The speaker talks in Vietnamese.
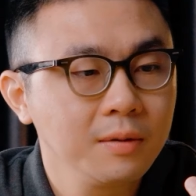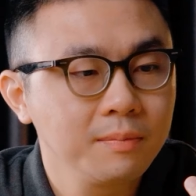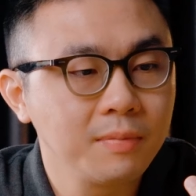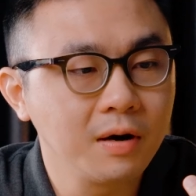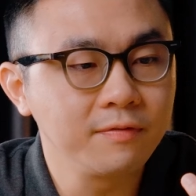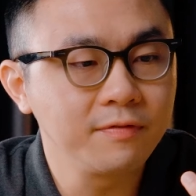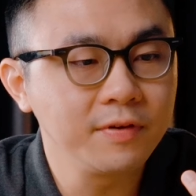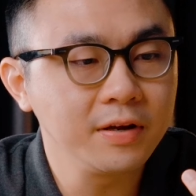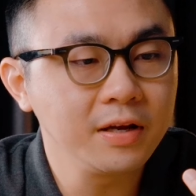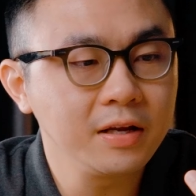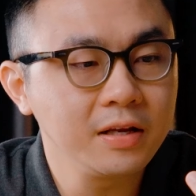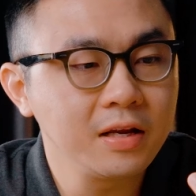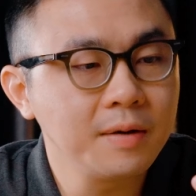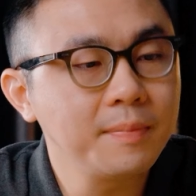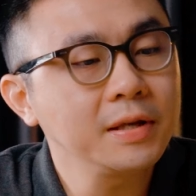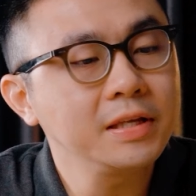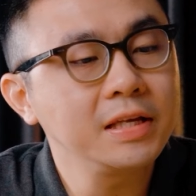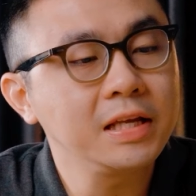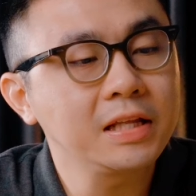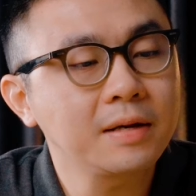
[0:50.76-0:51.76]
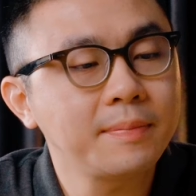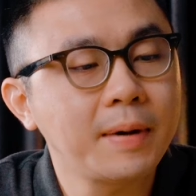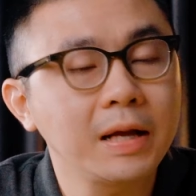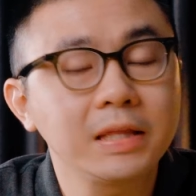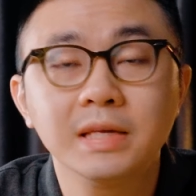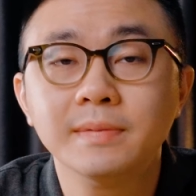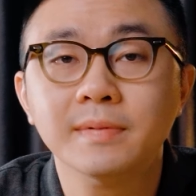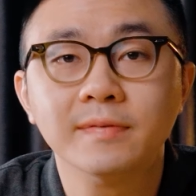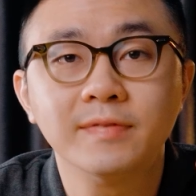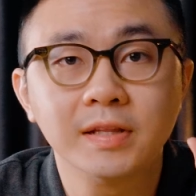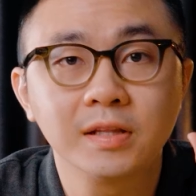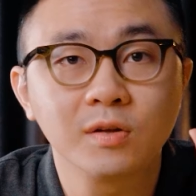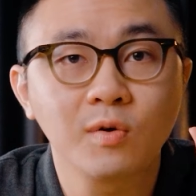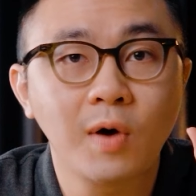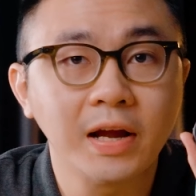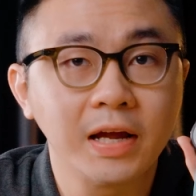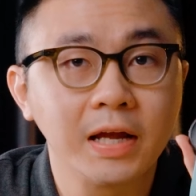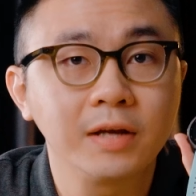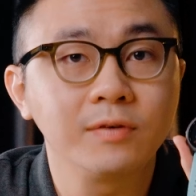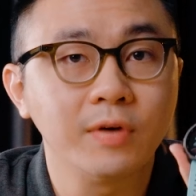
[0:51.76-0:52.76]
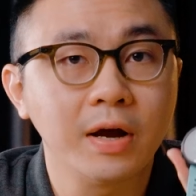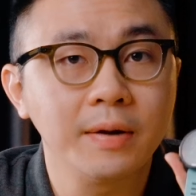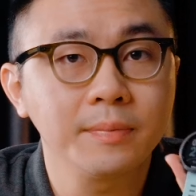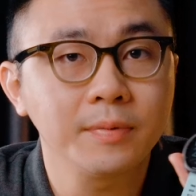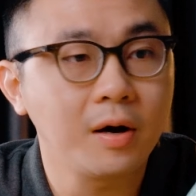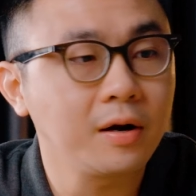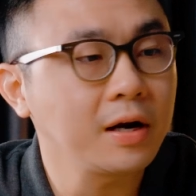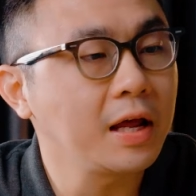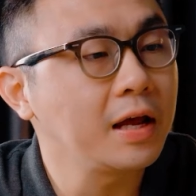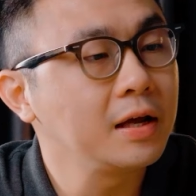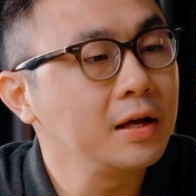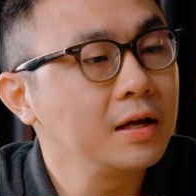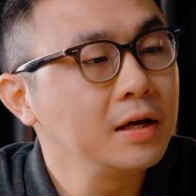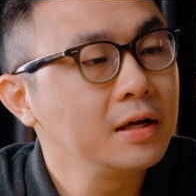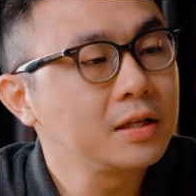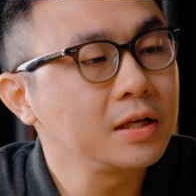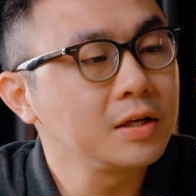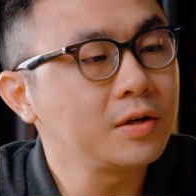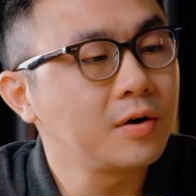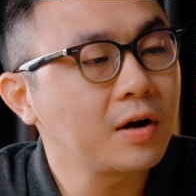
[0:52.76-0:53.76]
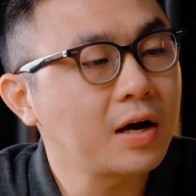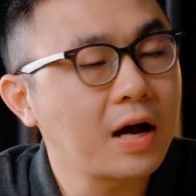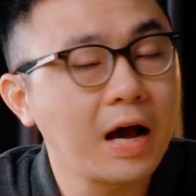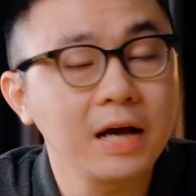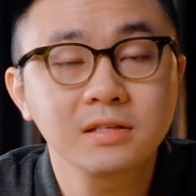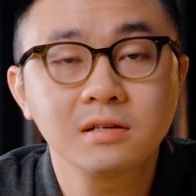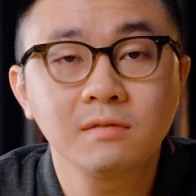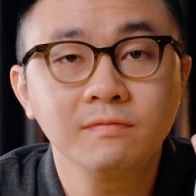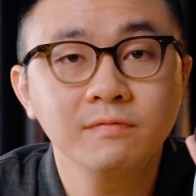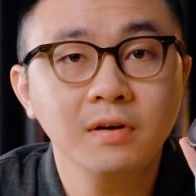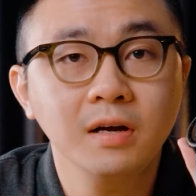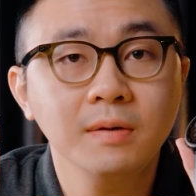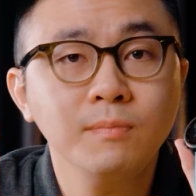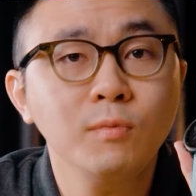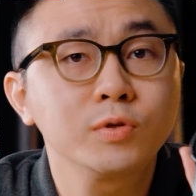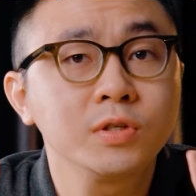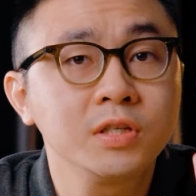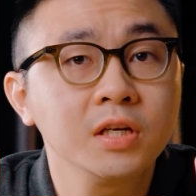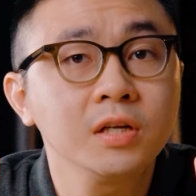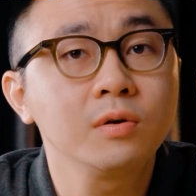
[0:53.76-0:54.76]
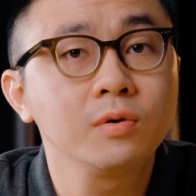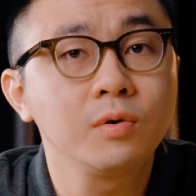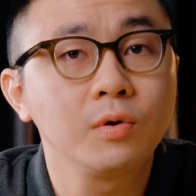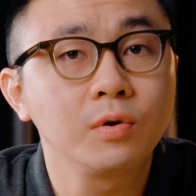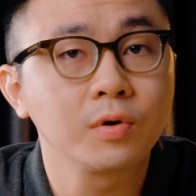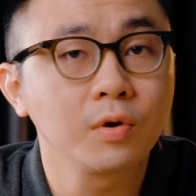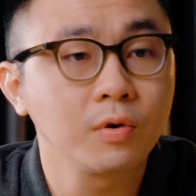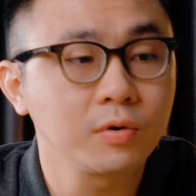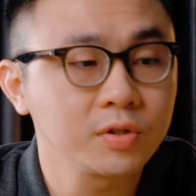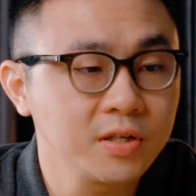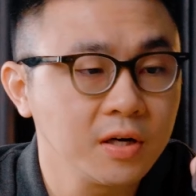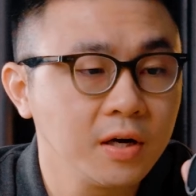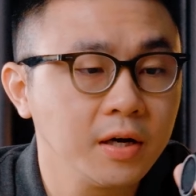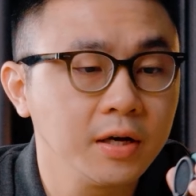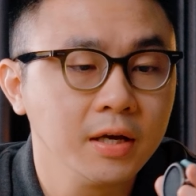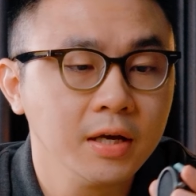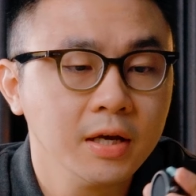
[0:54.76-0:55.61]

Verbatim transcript: Bởi vì nếu mà nhìn các bạn nhìn vào phần ngoại hình của em nó này thì nó khá giống với một chiếc đồng hồ đồ chơi